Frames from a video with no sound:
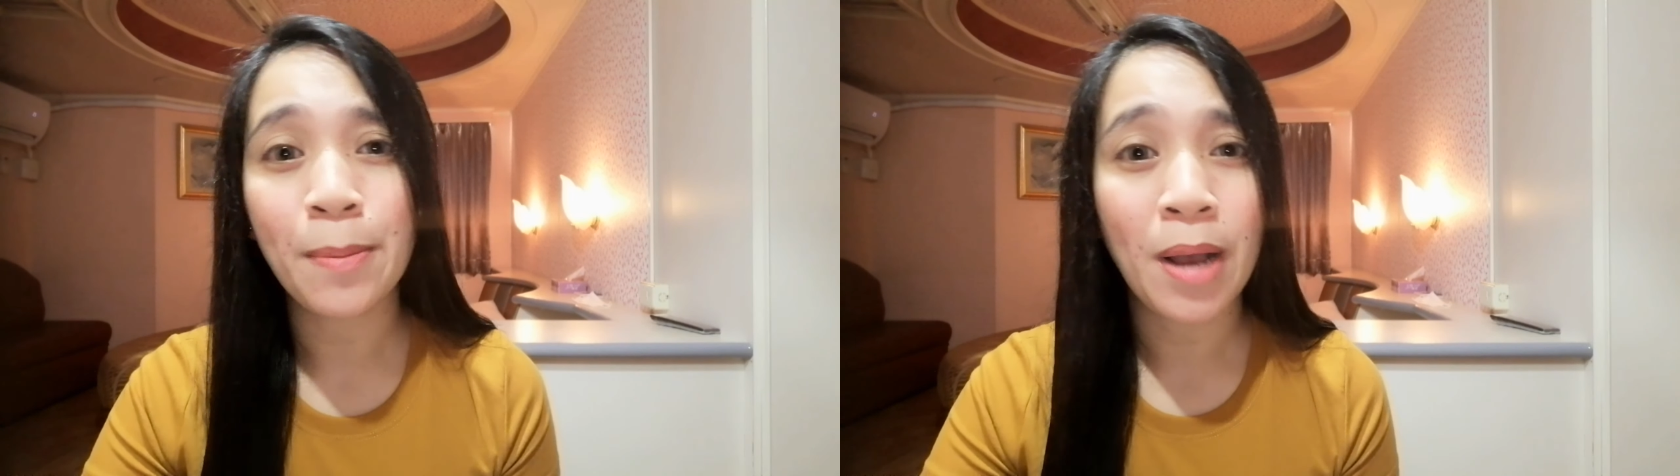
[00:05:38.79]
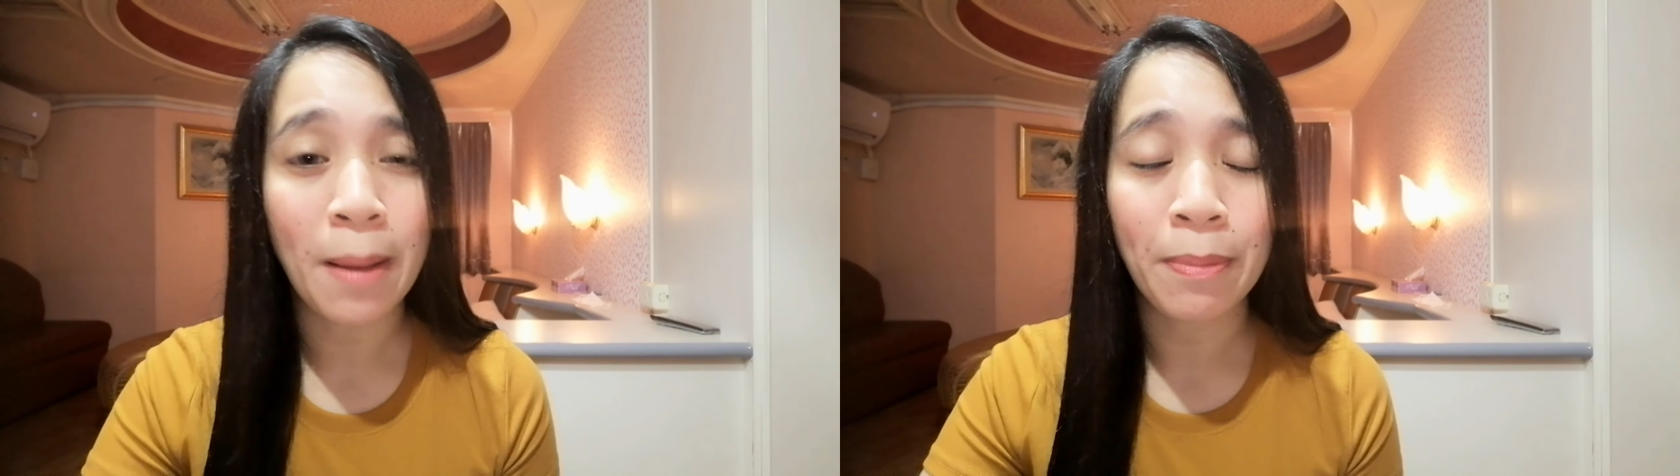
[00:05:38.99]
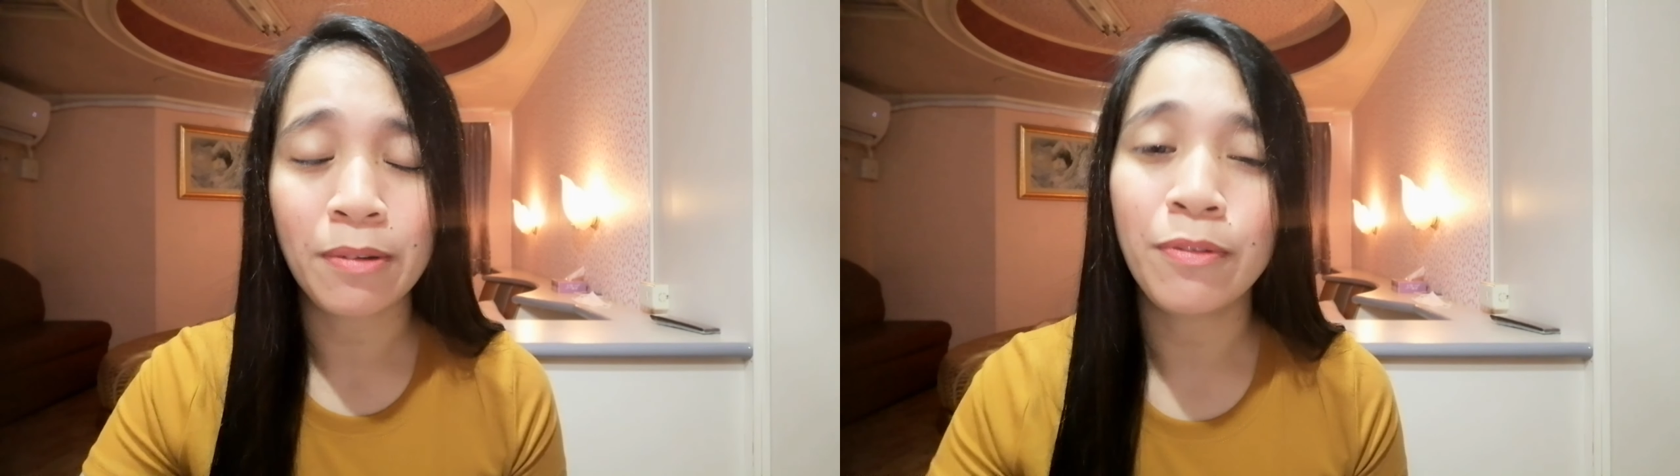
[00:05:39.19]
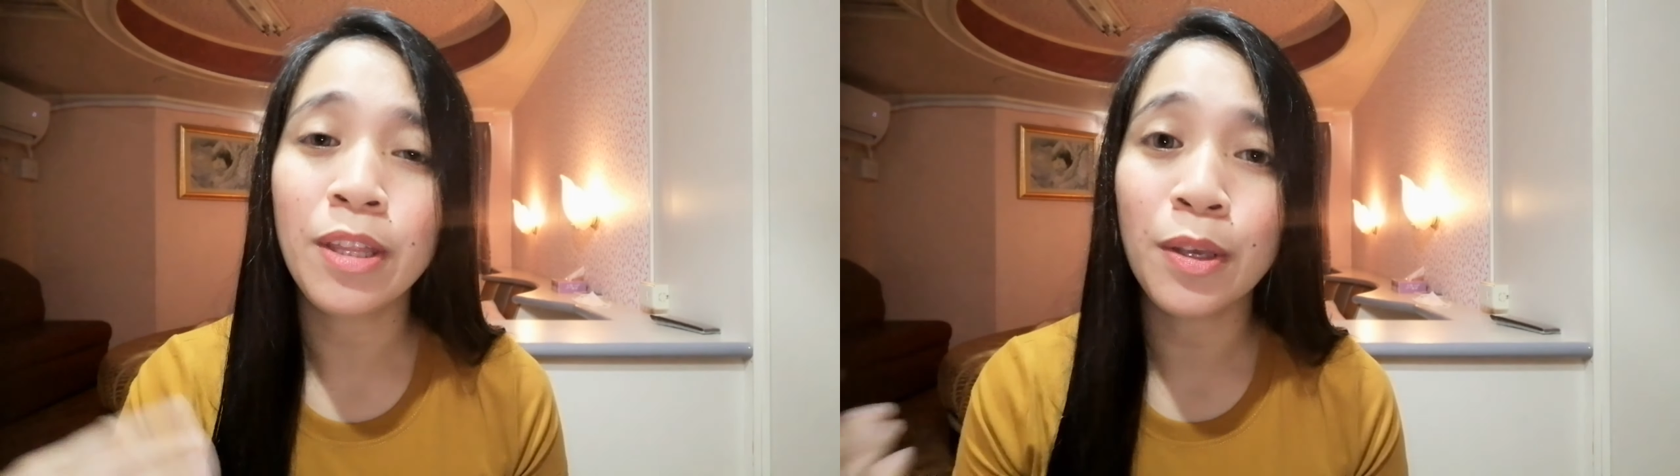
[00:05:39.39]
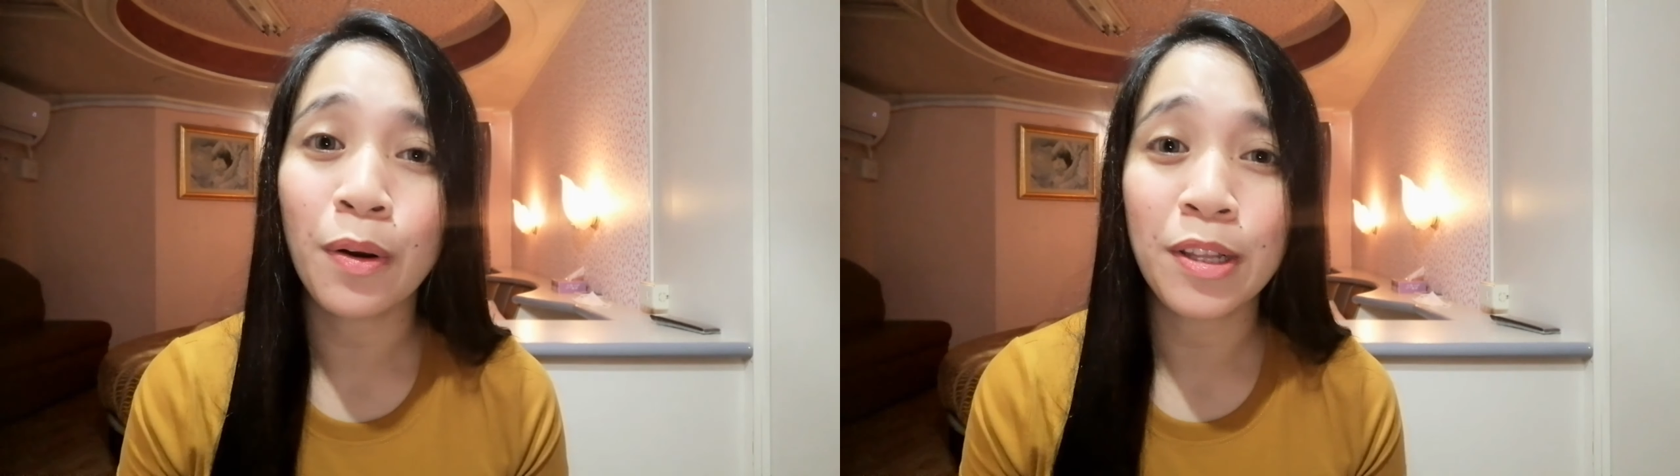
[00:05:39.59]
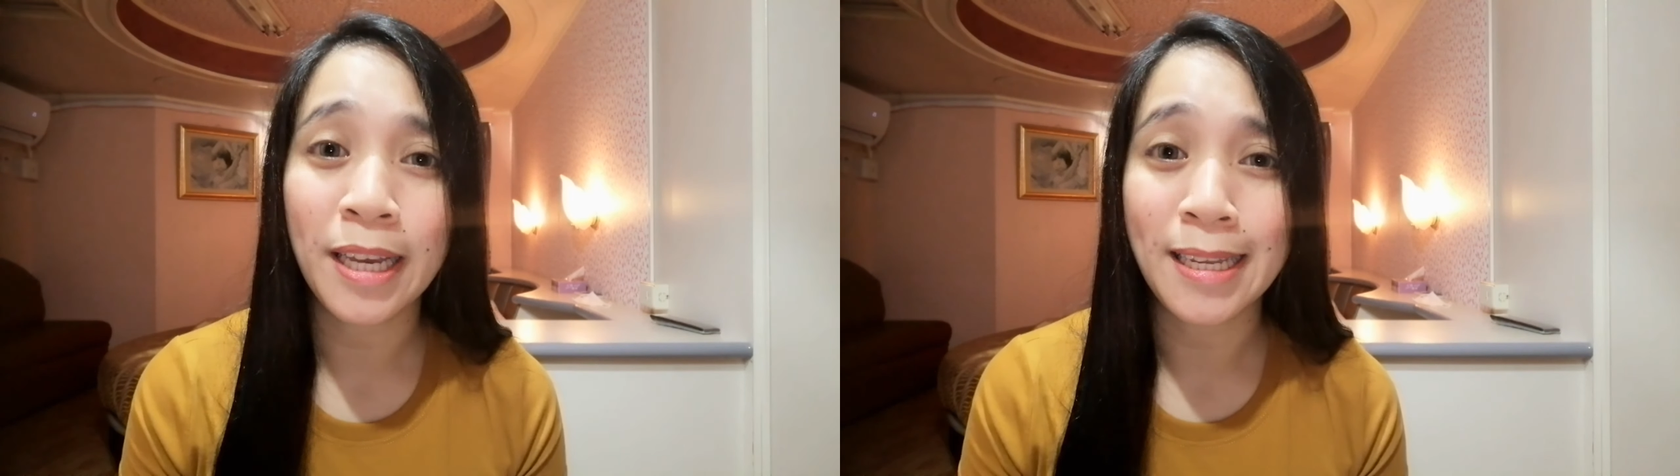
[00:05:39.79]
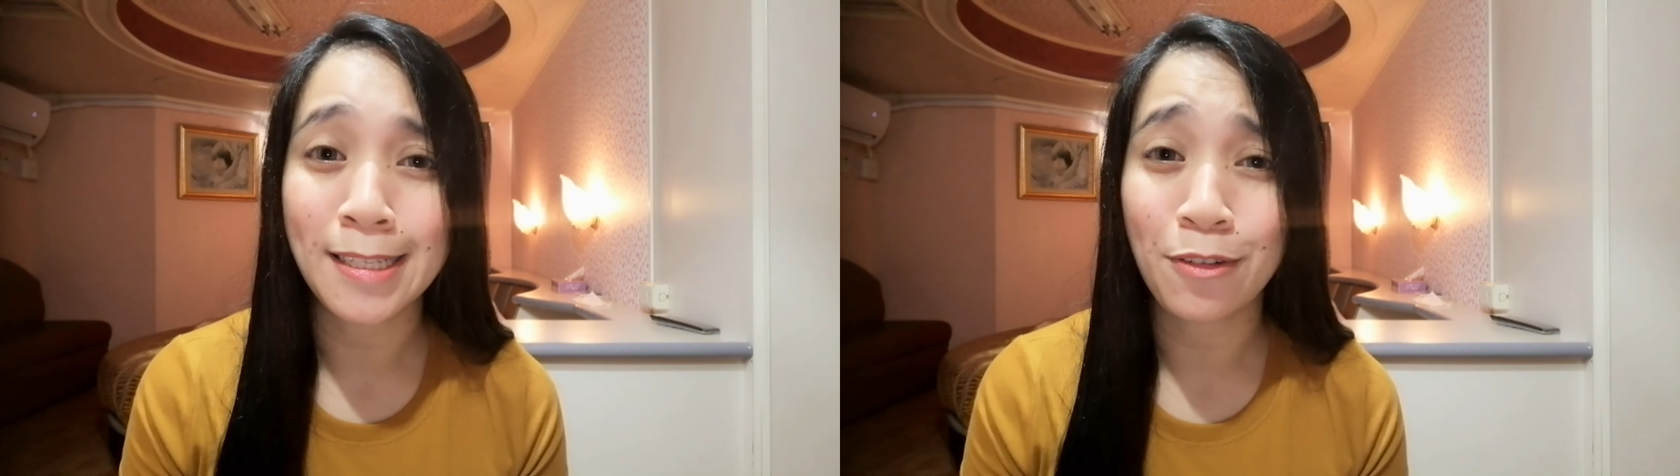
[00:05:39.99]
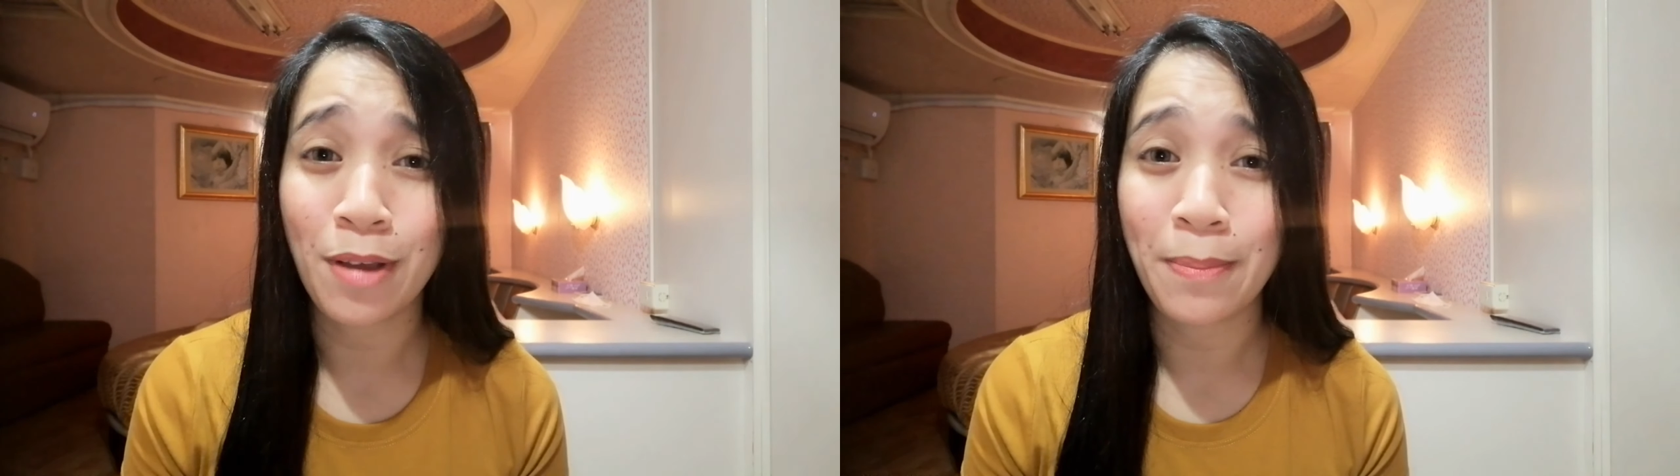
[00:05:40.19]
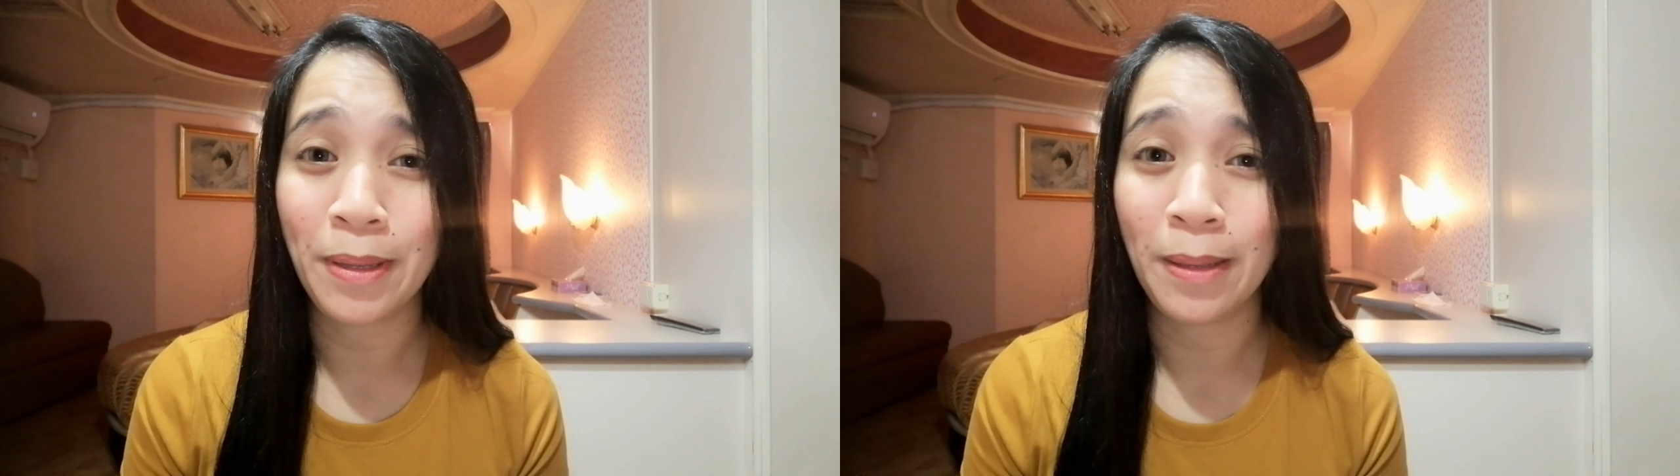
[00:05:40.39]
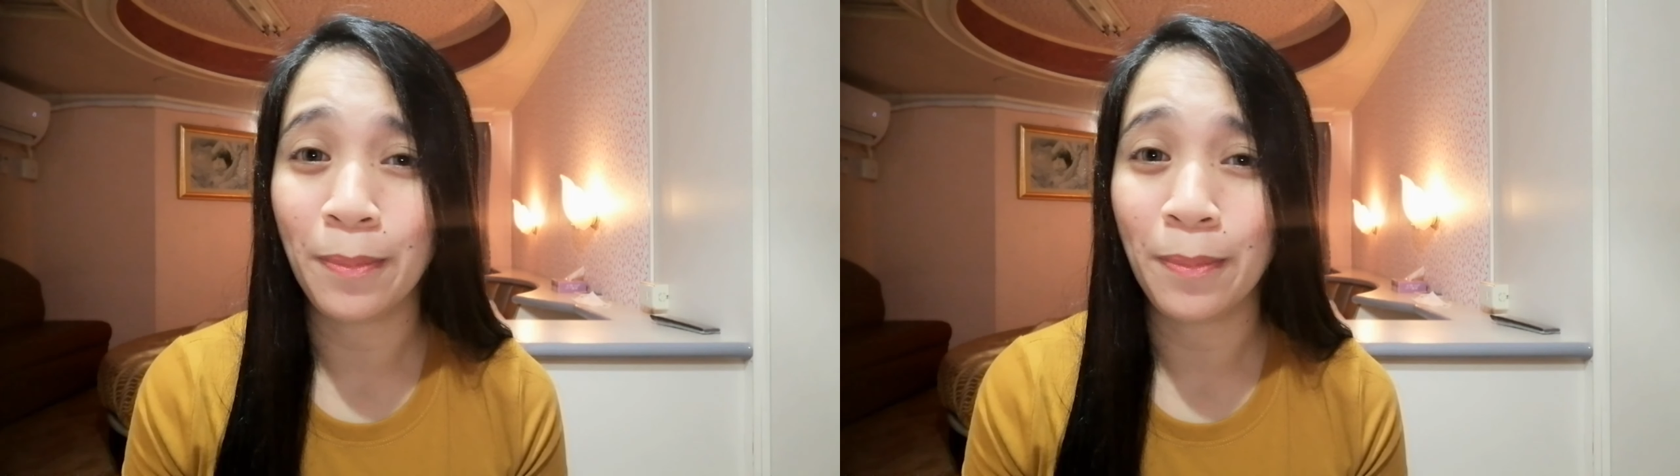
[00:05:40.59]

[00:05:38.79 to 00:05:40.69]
makakapag-video call ka na sa family